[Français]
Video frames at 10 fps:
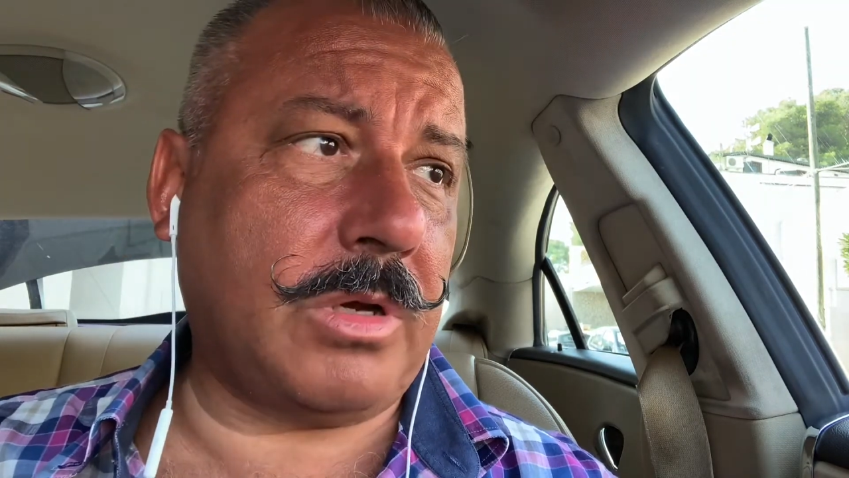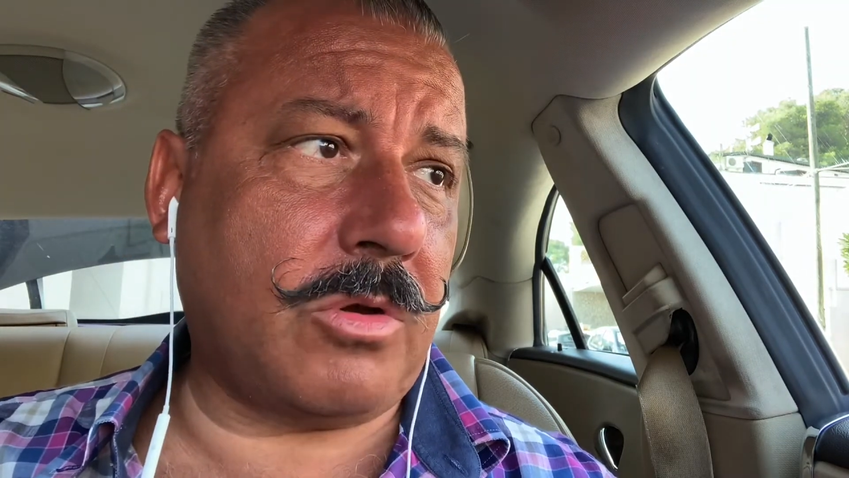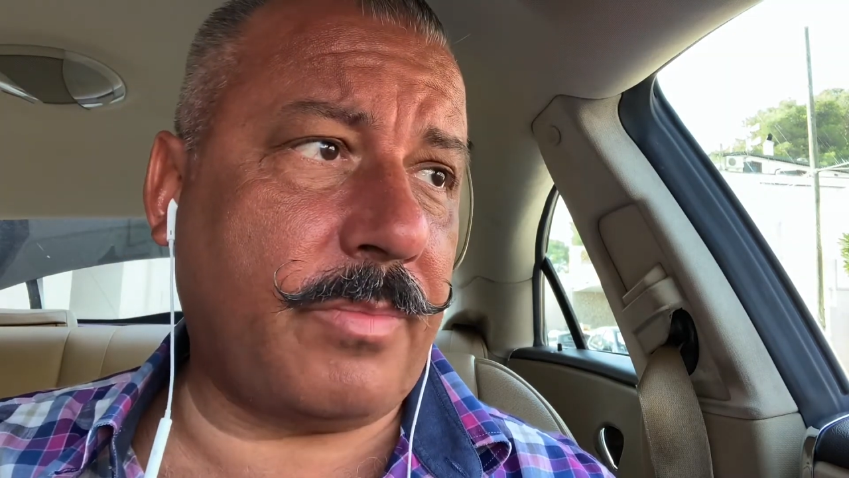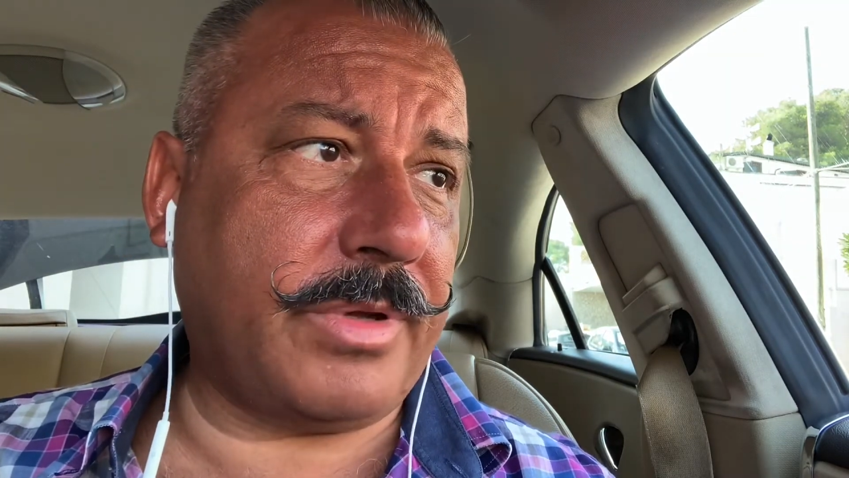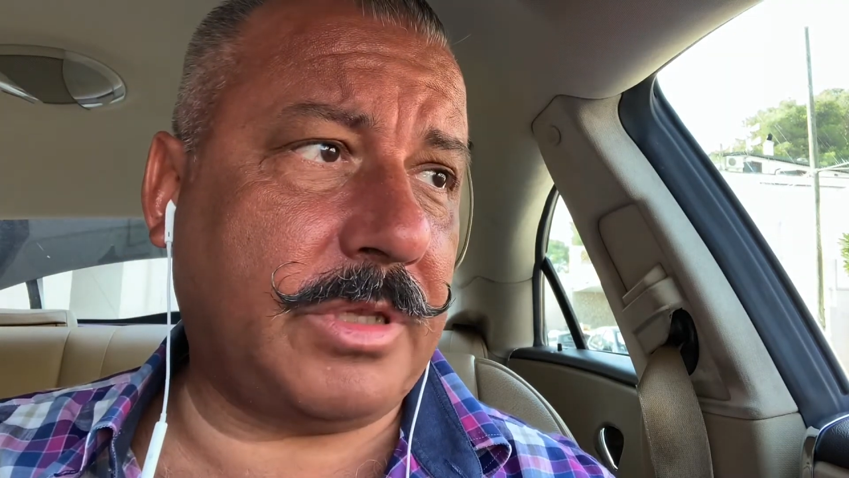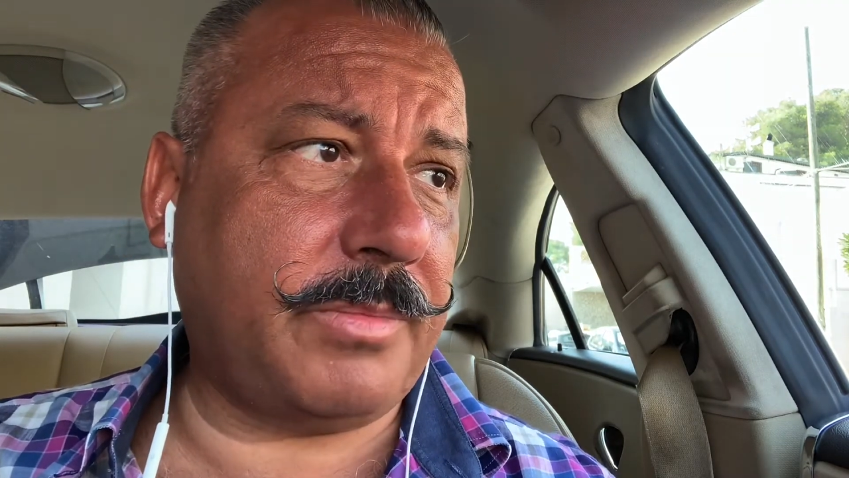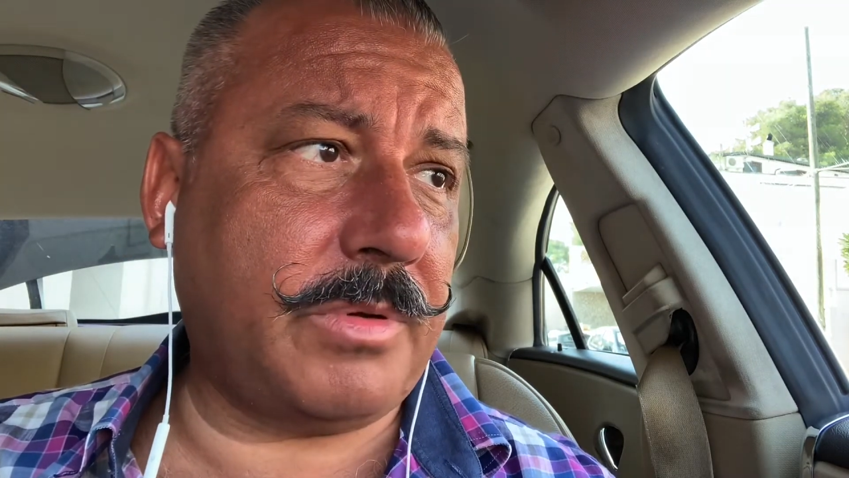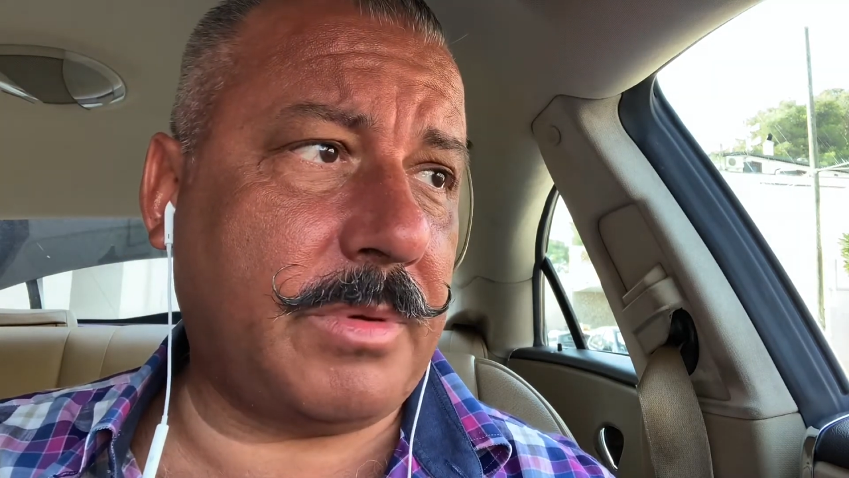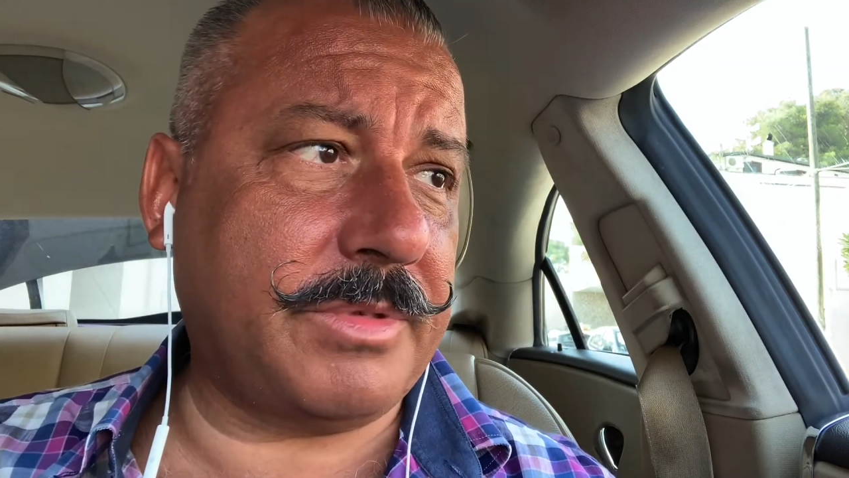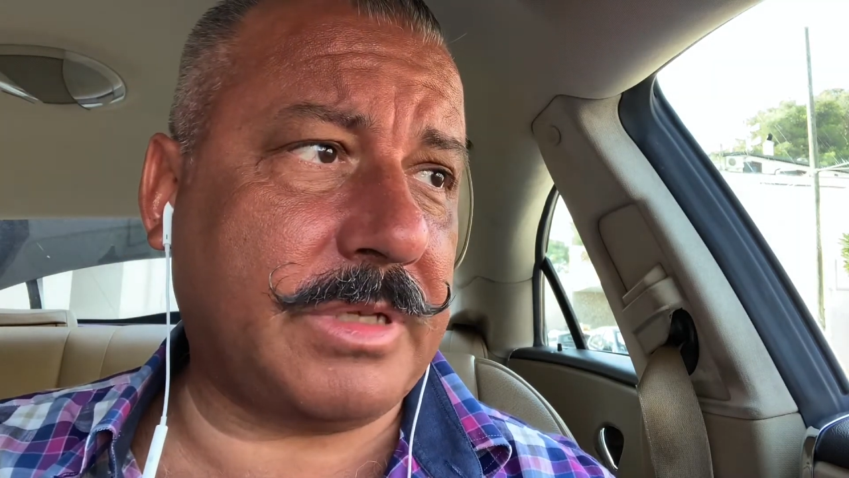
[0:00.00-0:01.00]

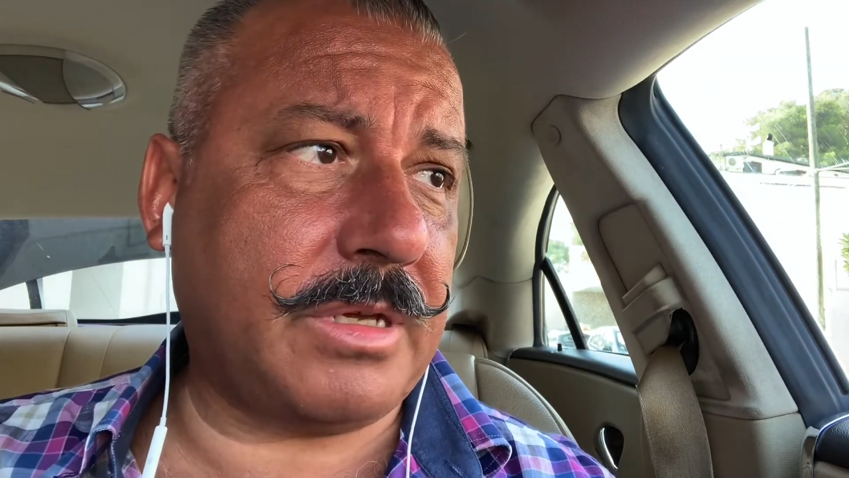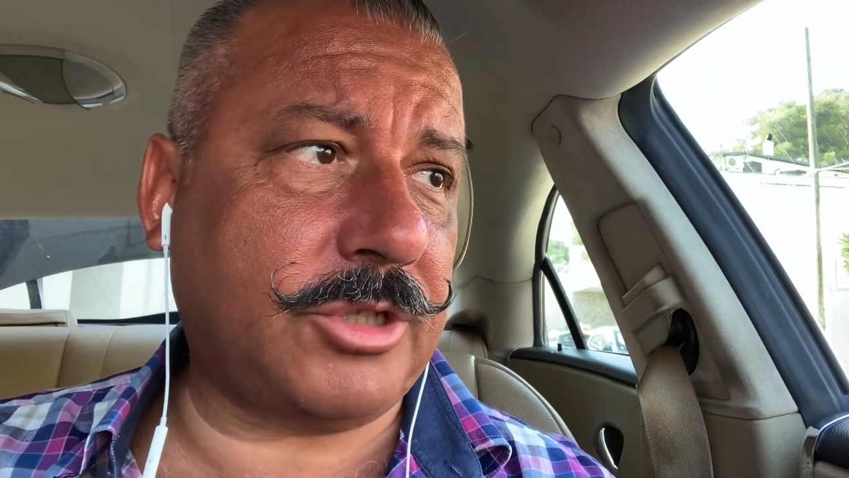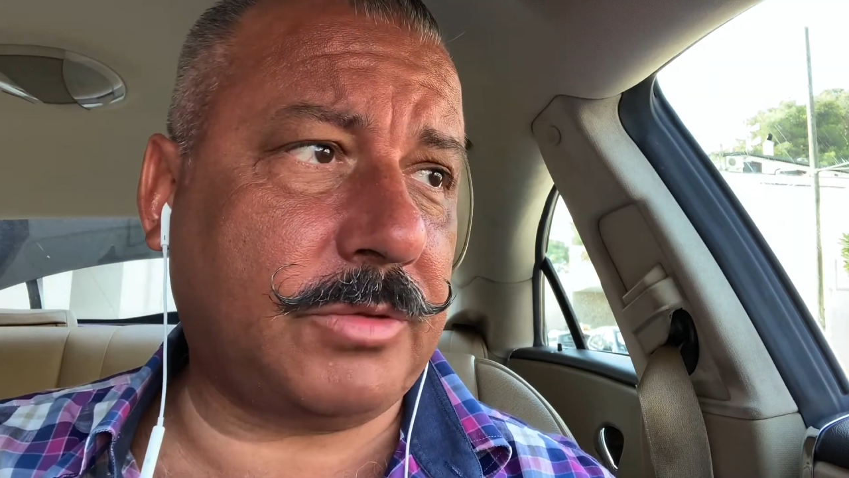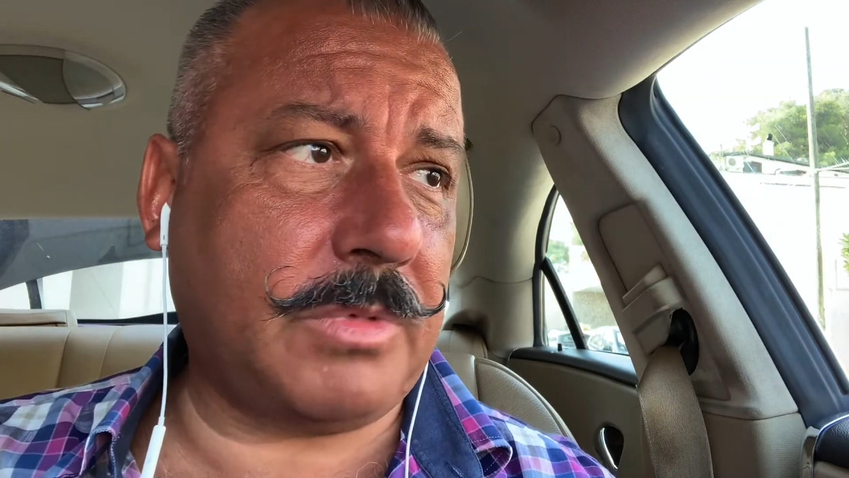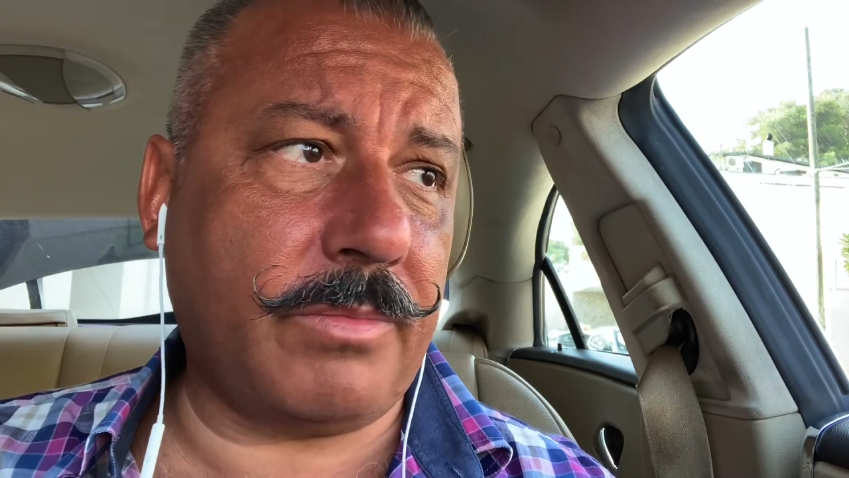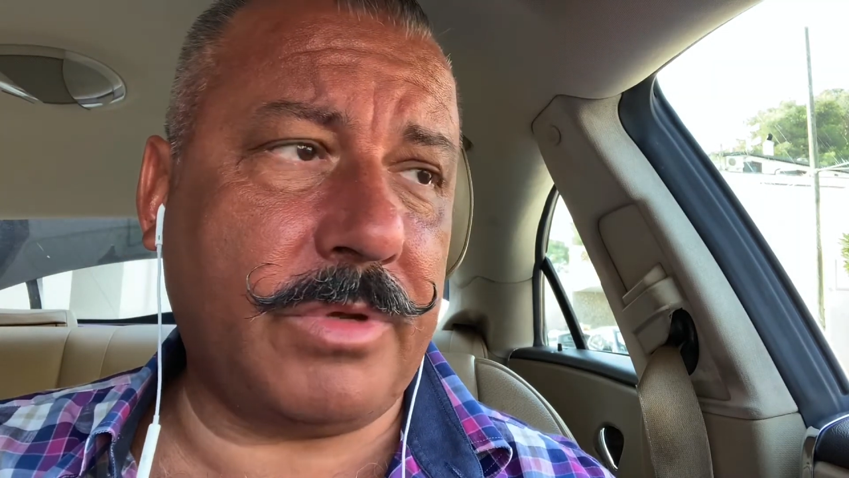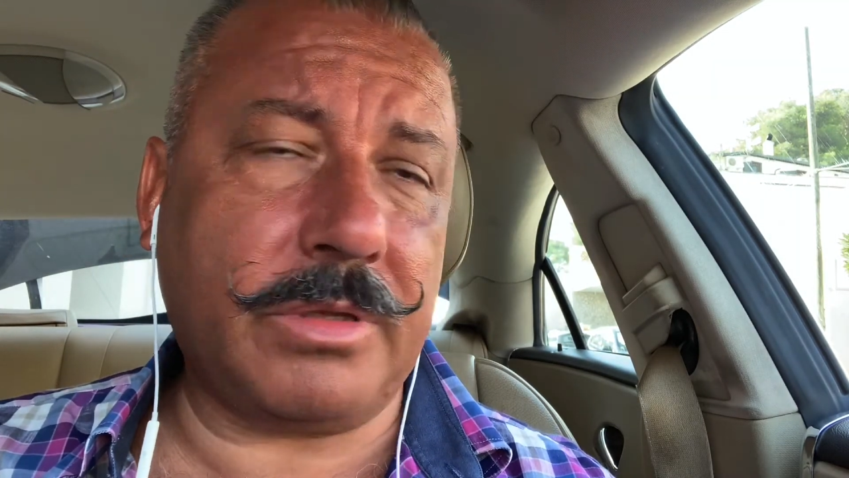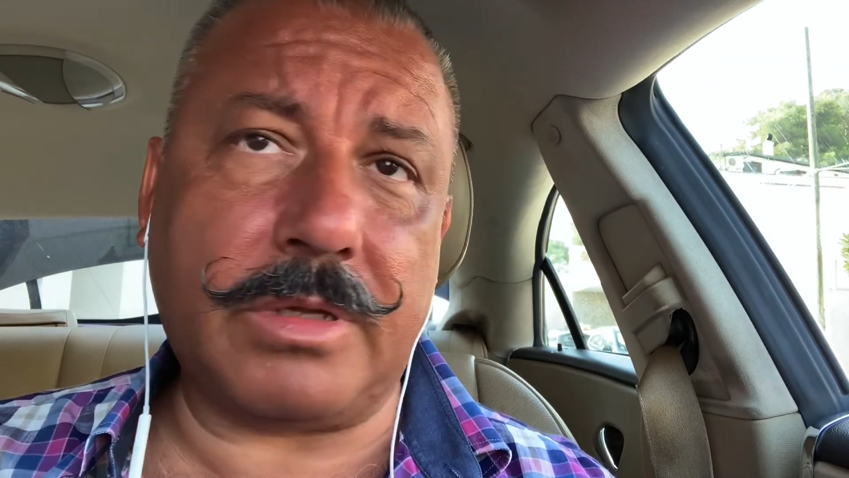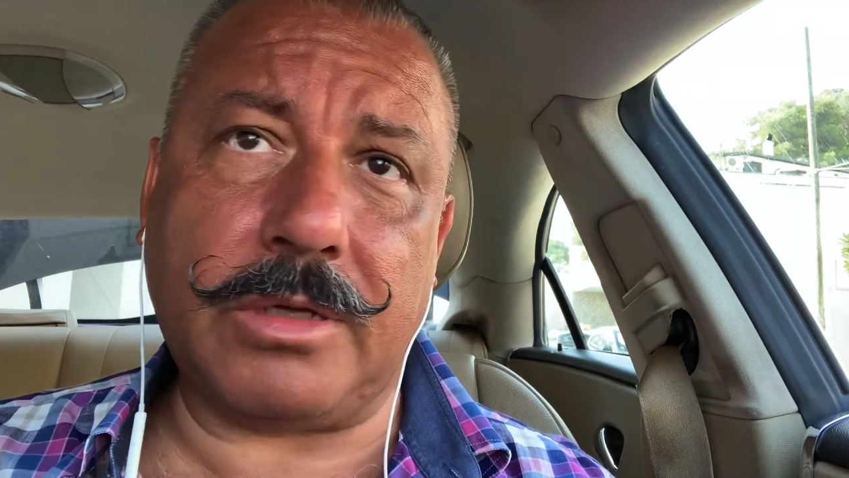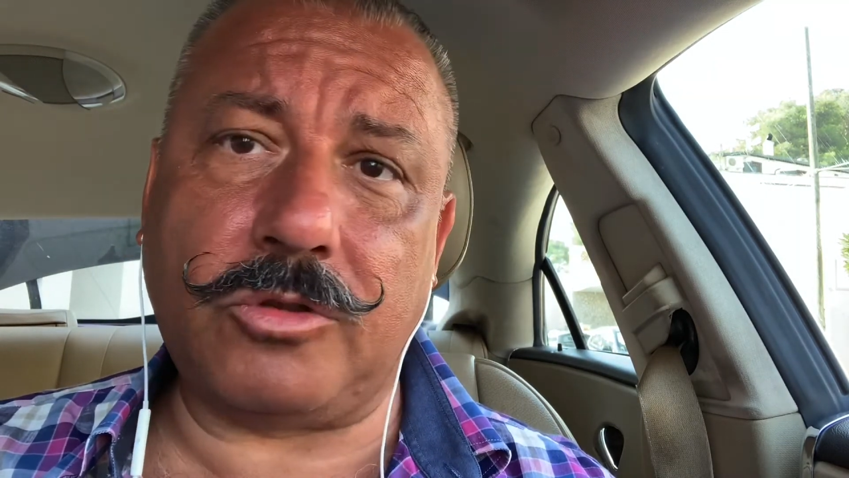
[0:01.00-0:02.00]
compatiblement à mes engagements maintenant.